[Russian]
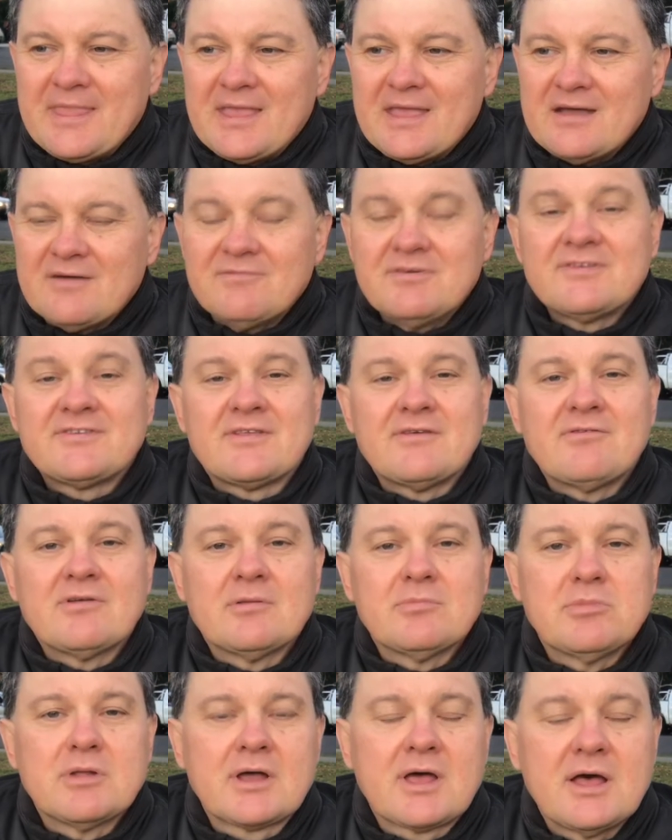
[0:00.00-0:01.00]
выставил
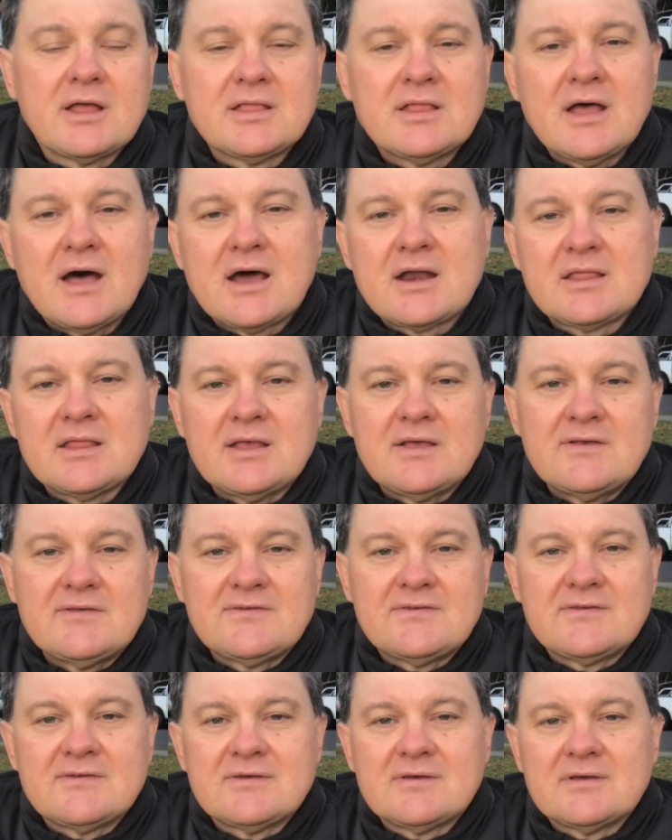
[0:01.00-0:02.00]

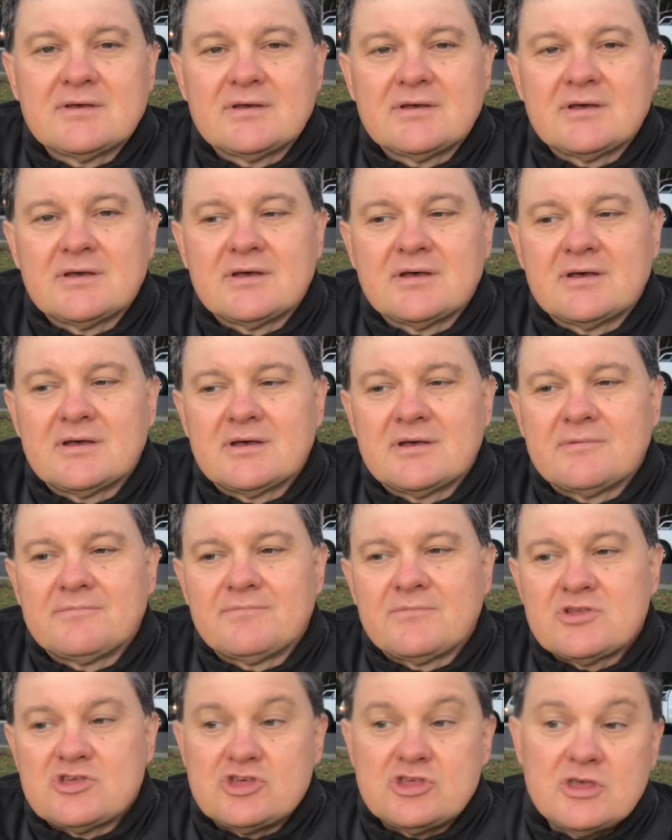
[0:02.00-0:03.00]
благодарность, а,
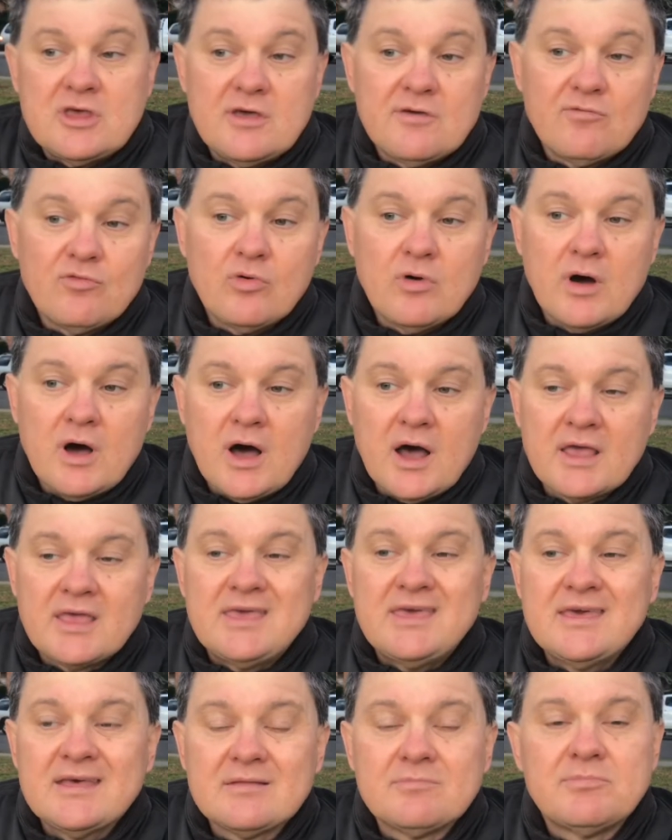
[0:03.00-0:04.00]
точнее его
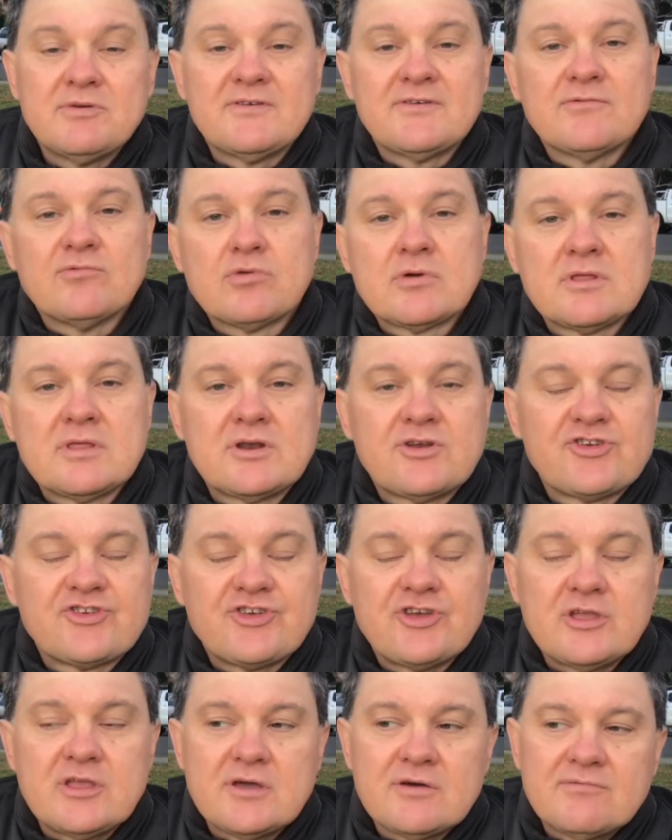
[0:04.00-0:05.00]
агент без его
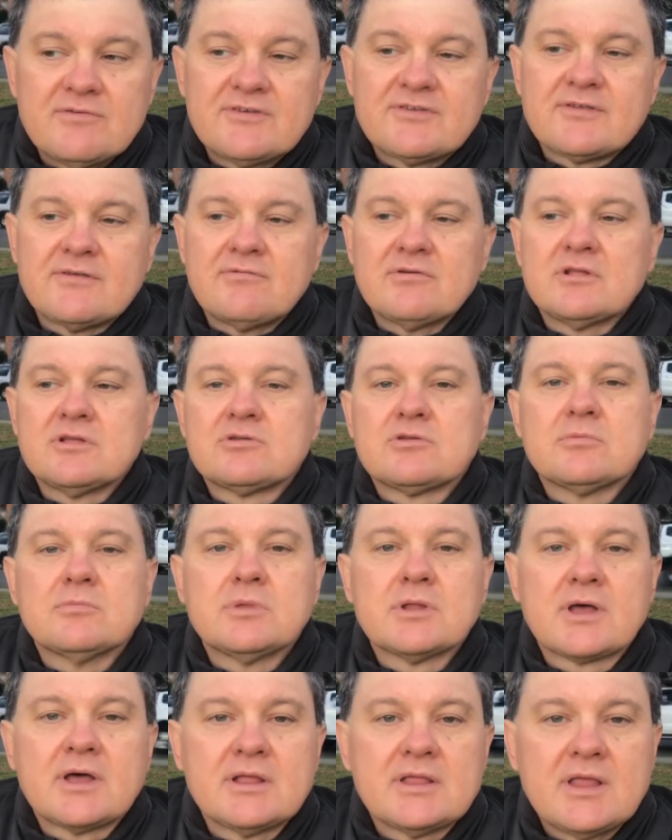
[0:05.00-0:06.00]
разрешения выставил эту
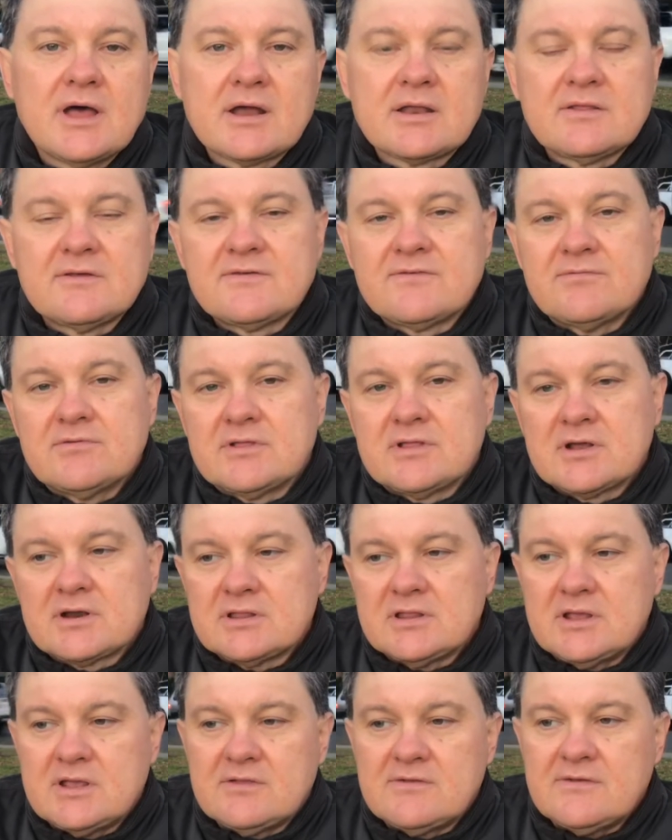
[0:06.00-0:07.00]
благодарность в
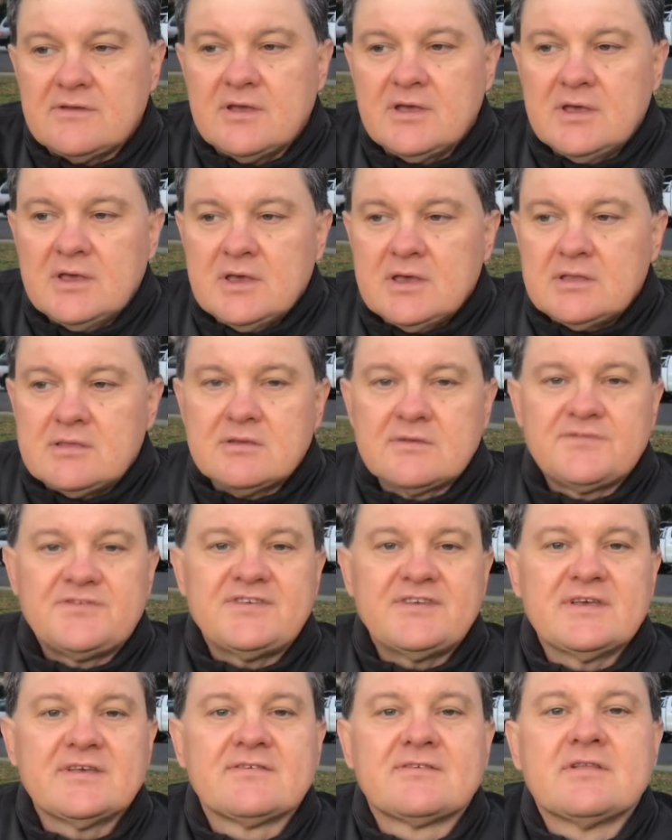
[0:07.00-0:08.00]
интернете. И теперь
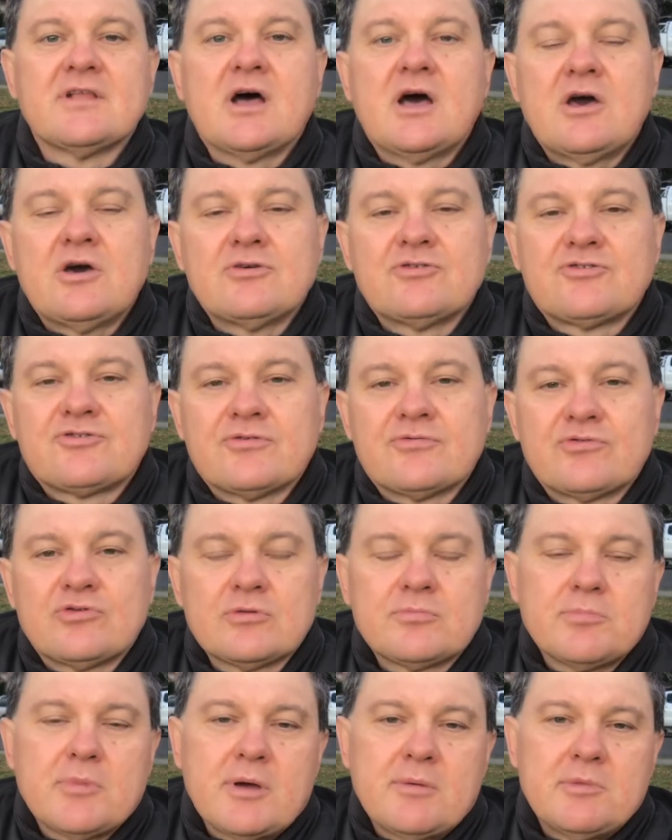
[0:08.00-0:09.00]
все знают, что в
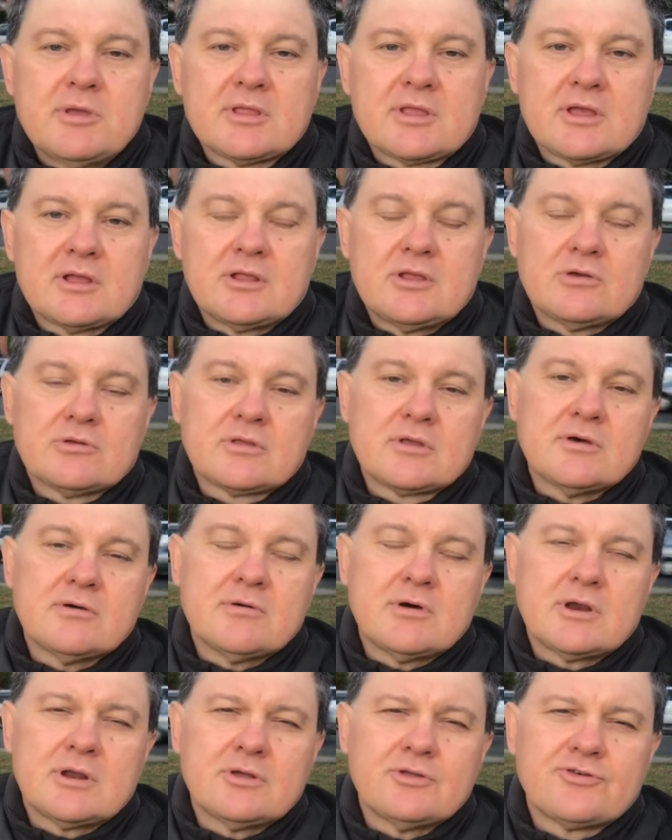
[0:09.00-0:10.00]
тот момент, когда он
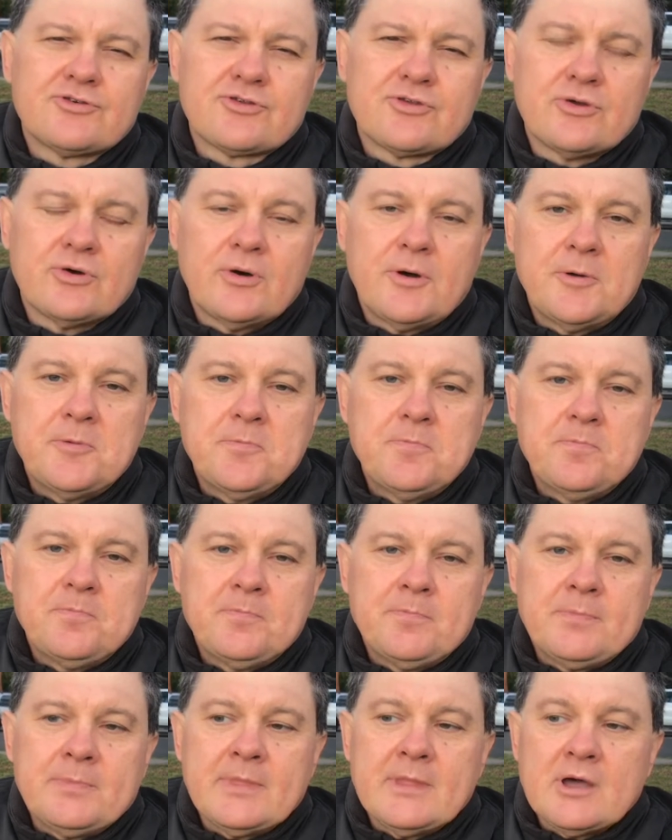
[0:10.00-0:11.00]
говорил, что
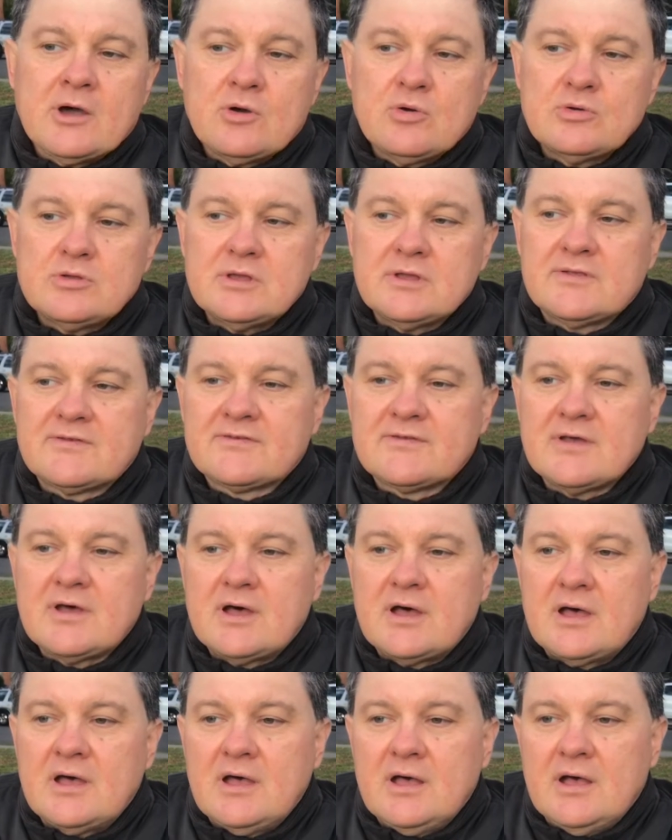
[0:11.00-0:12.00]

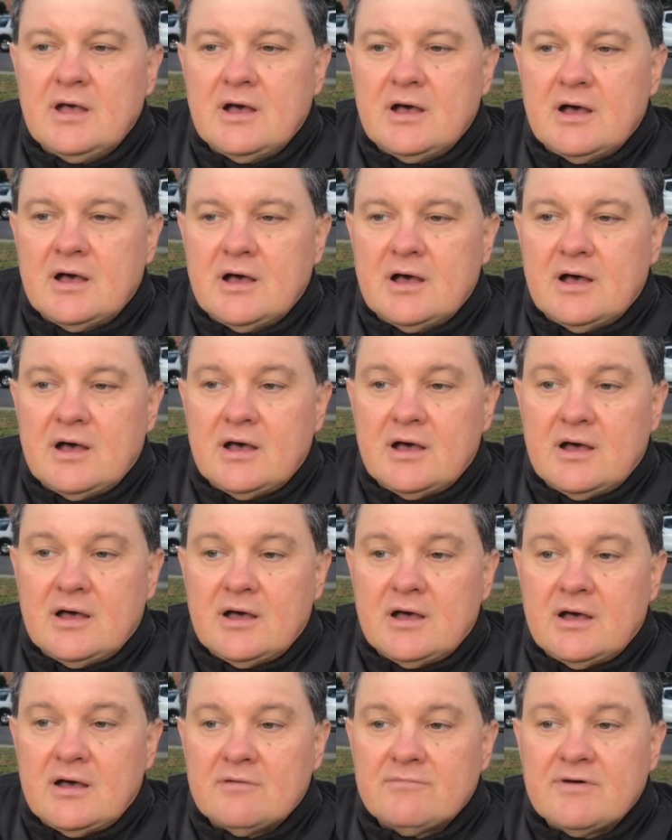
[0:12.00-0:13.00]
находится
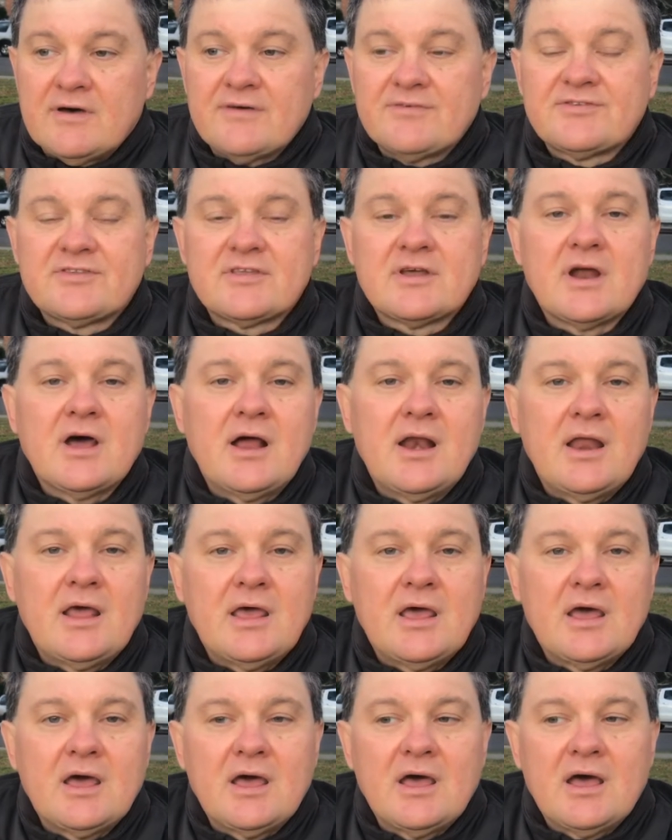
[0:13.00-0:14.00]
а, в Австралии,